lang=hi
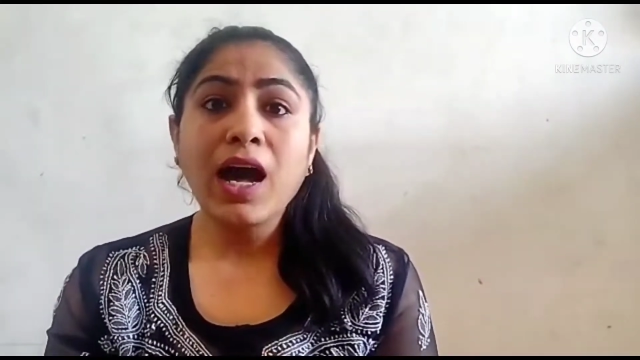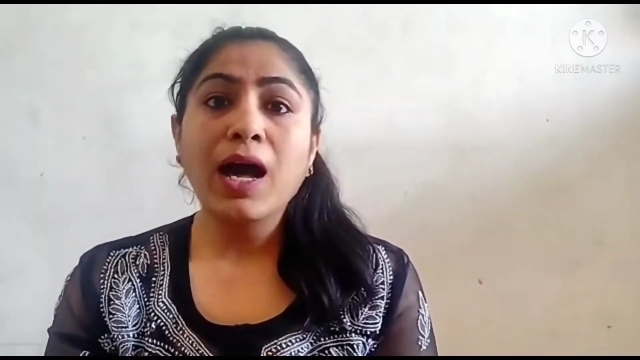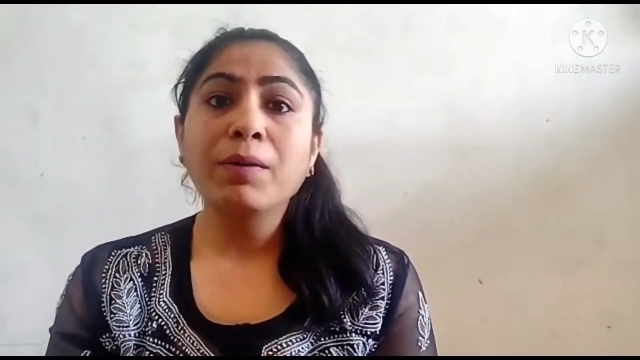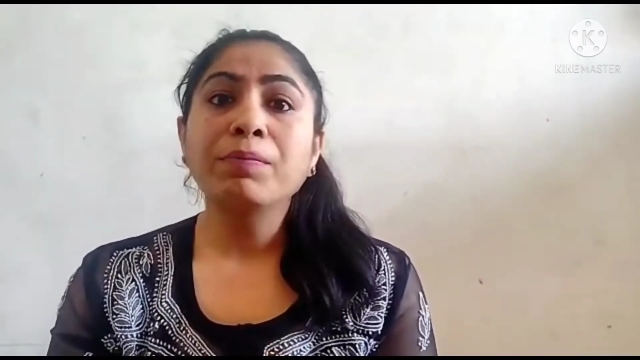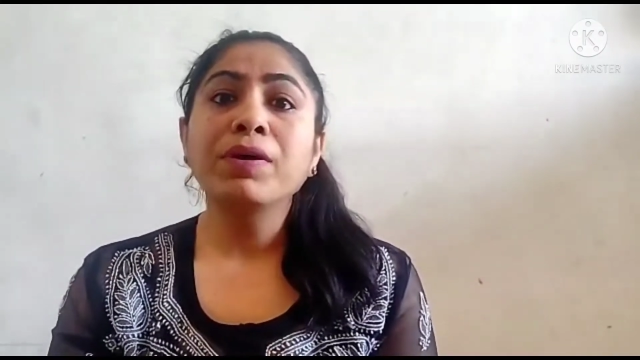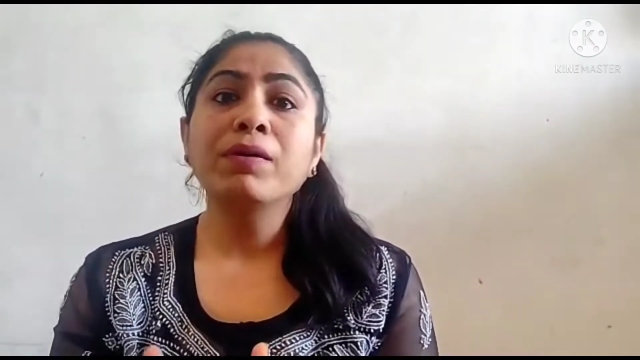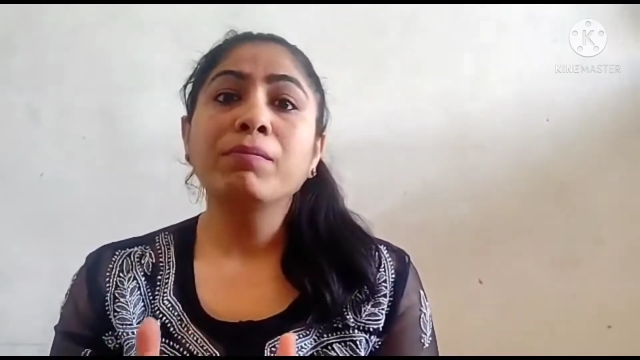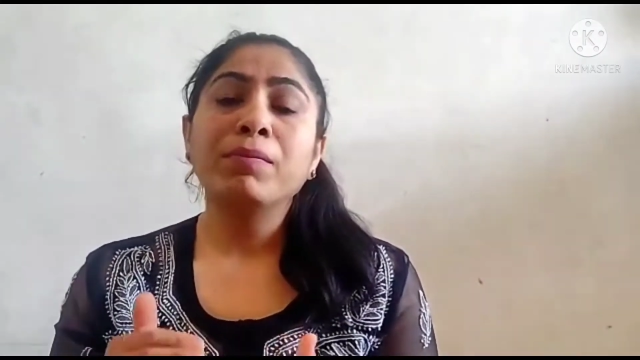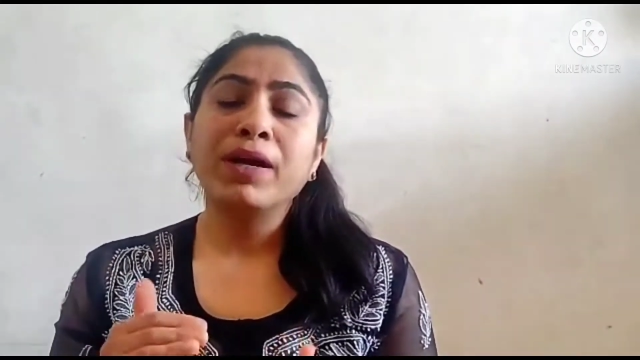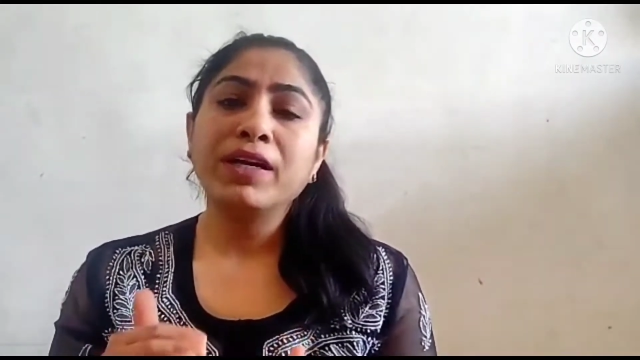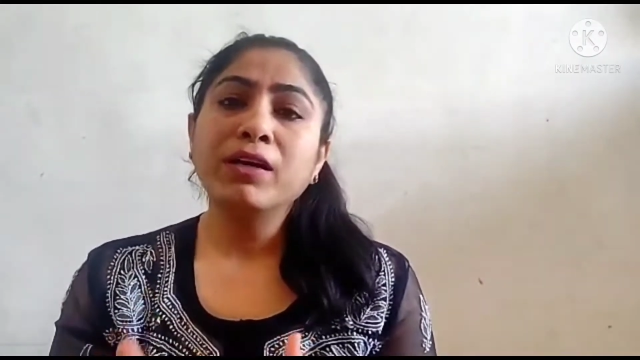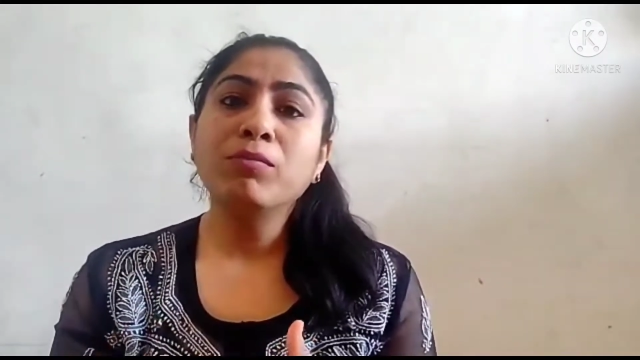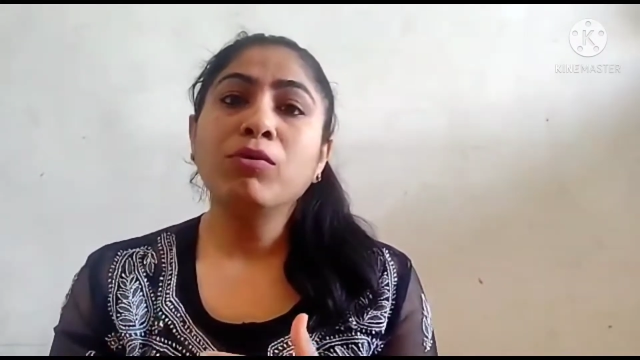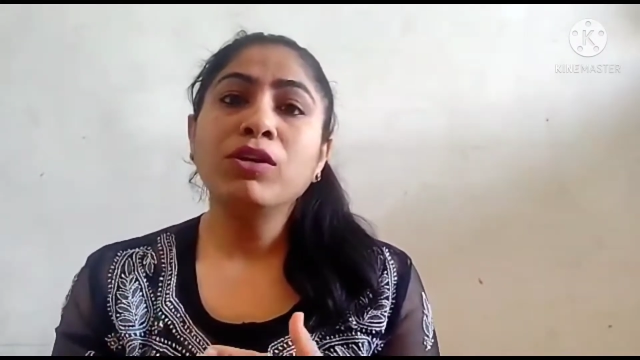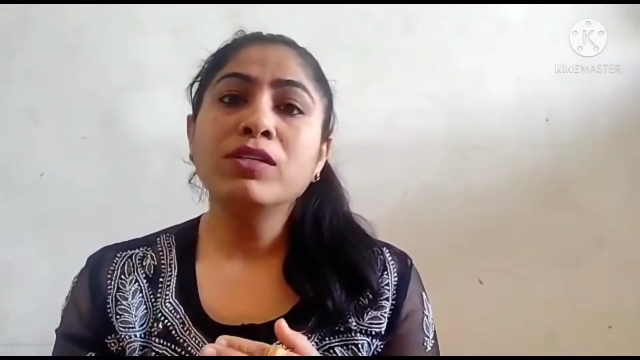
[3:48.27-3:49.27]
आपके
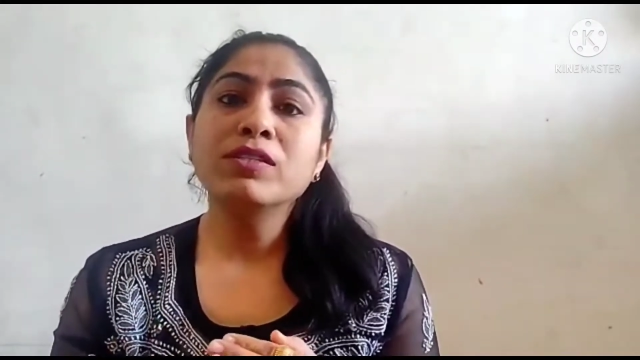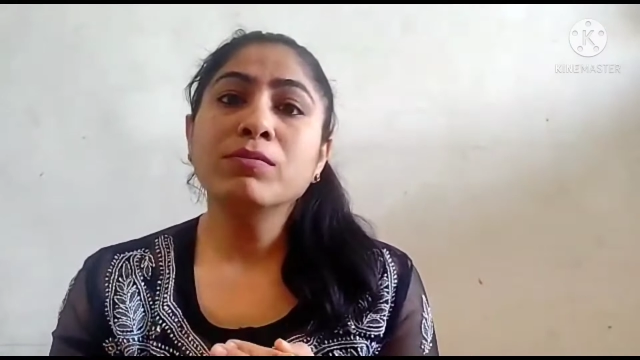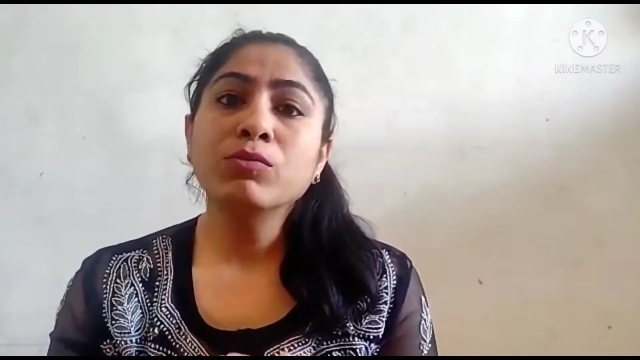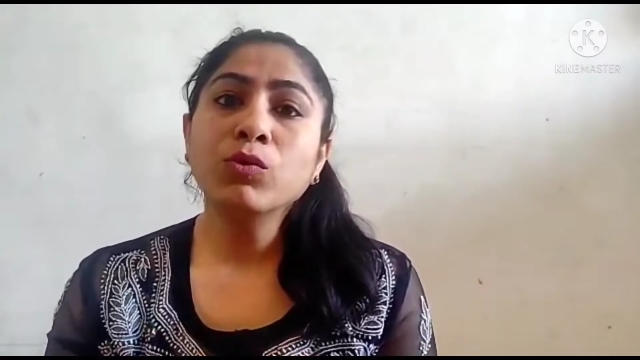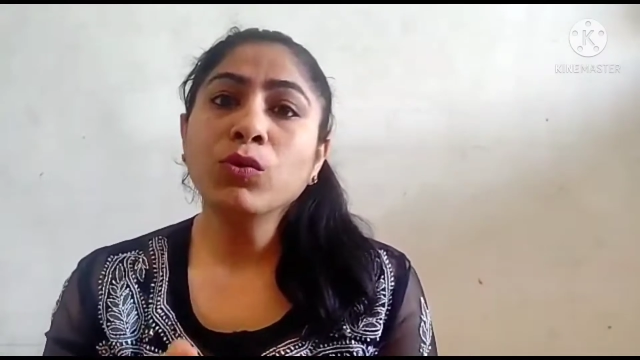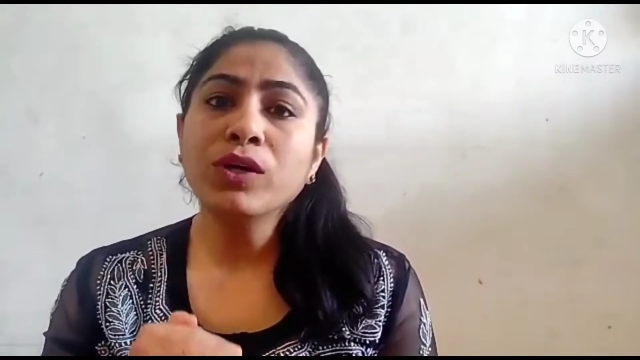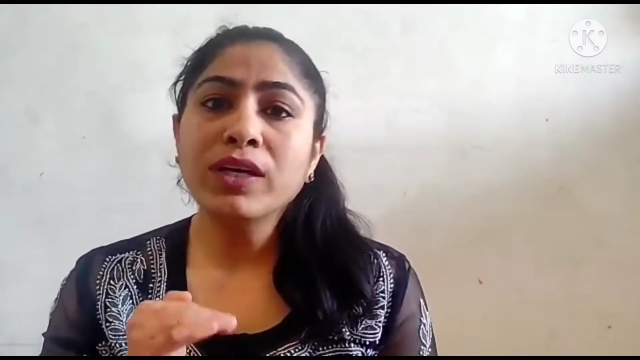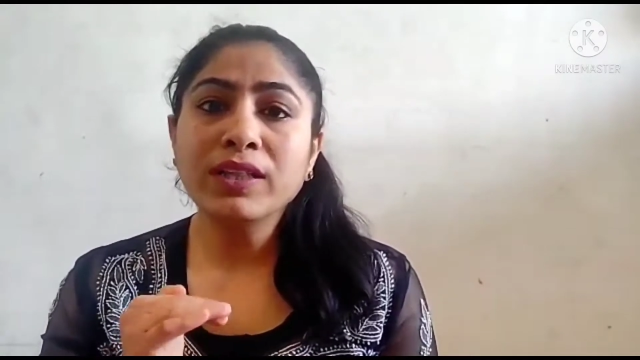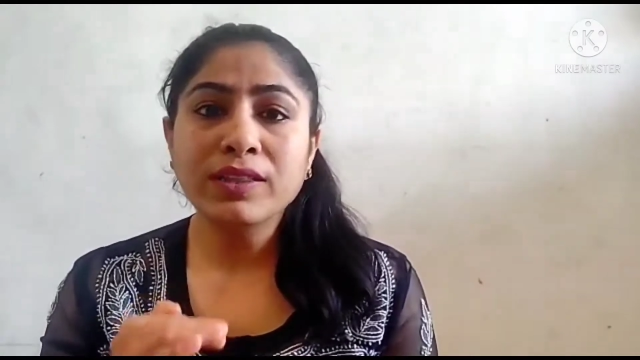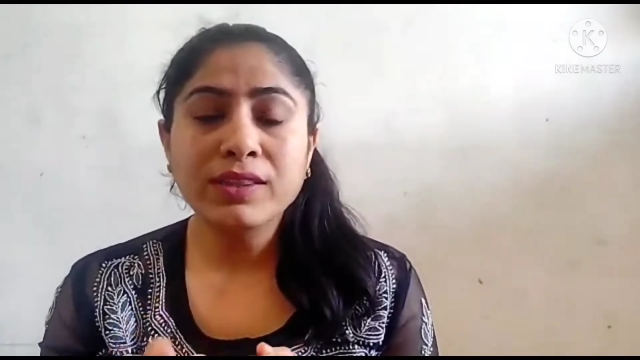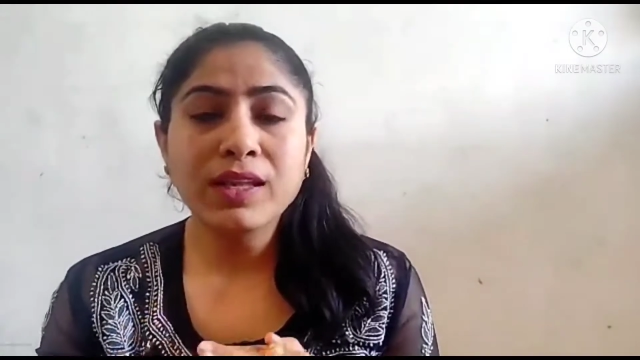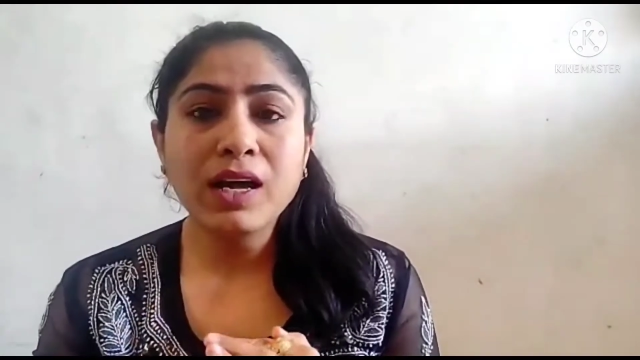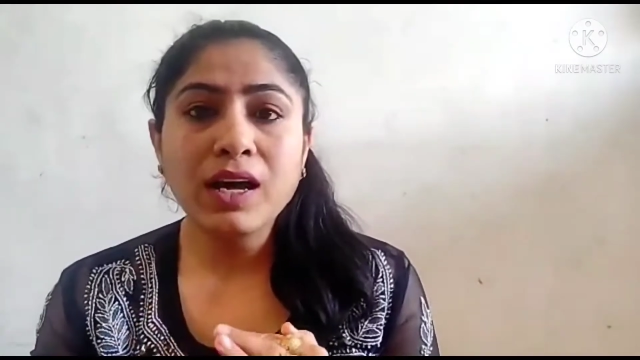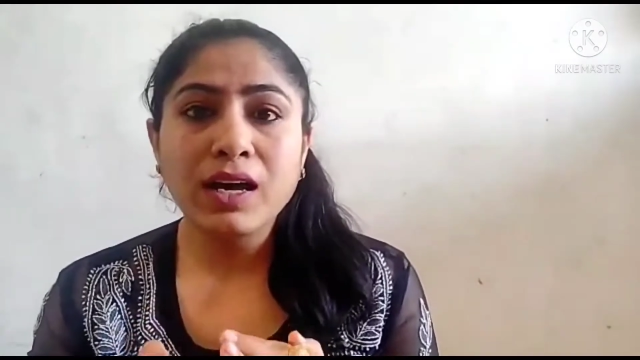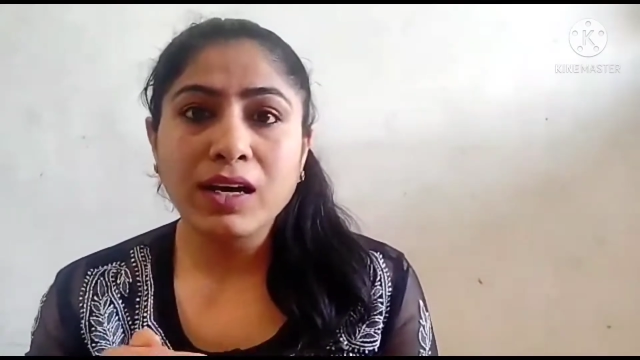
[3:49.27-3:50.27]
मेटाबॉलिज्म को
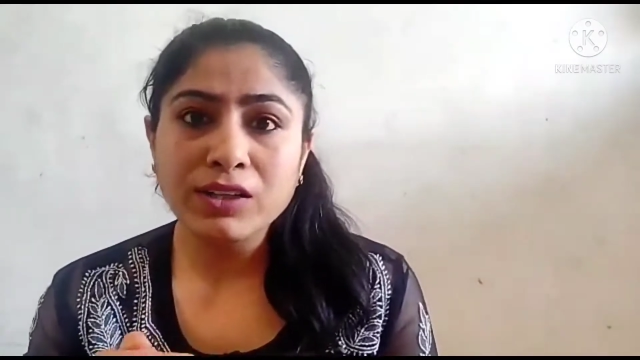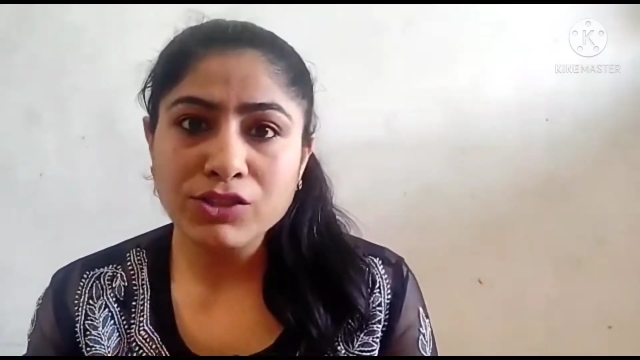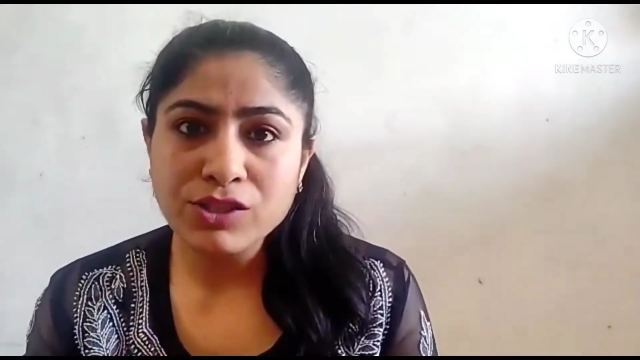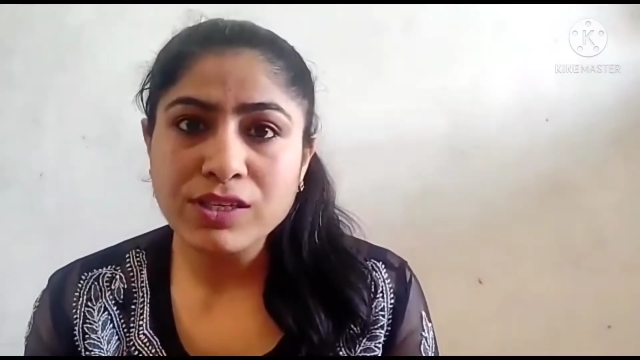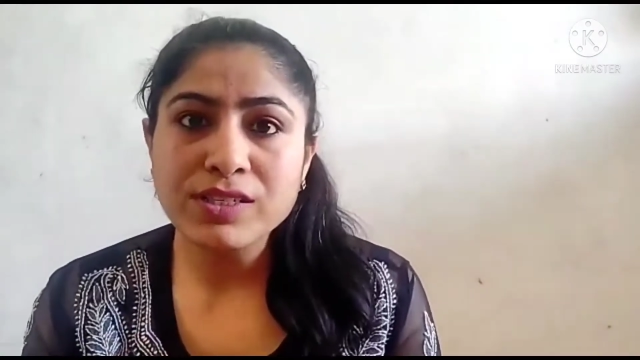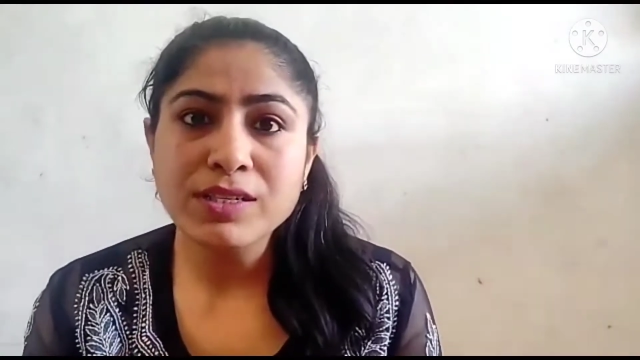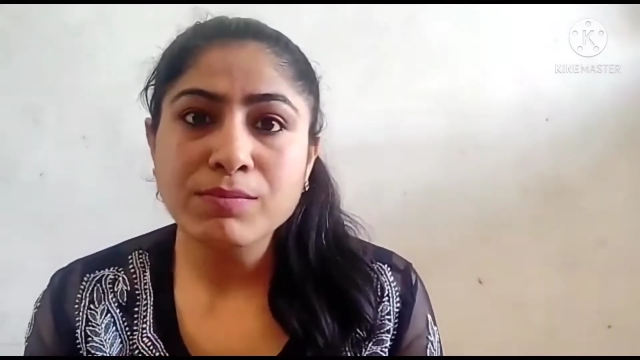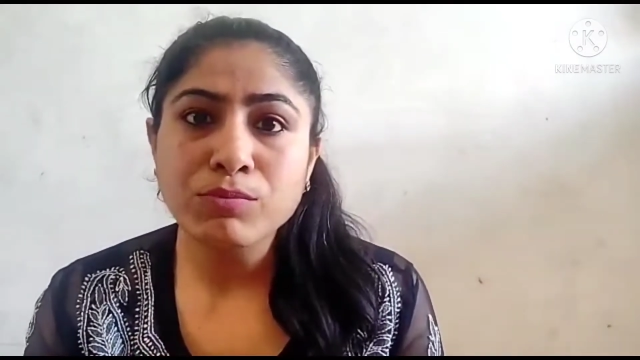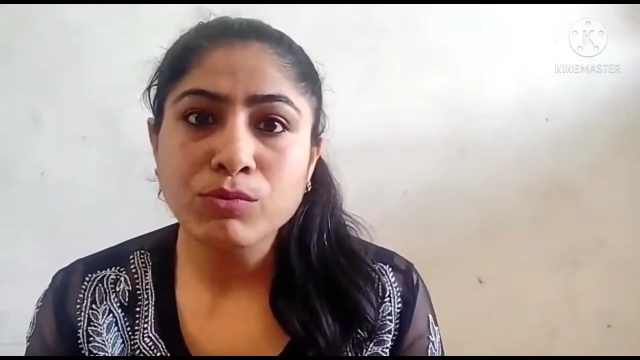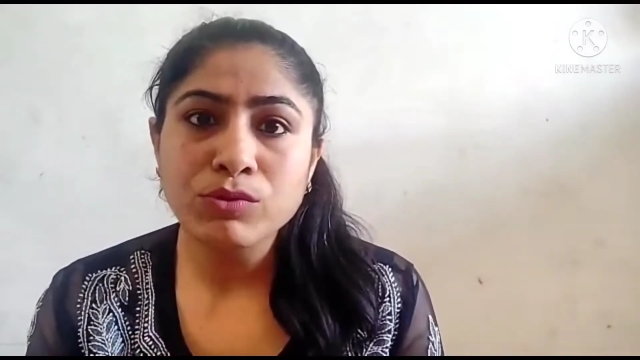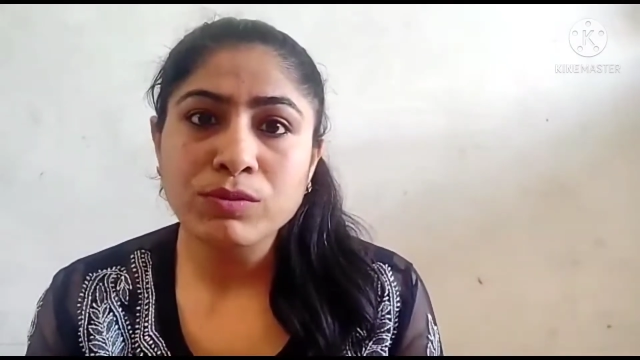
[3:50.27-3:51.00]
इतना अच्छे से बू,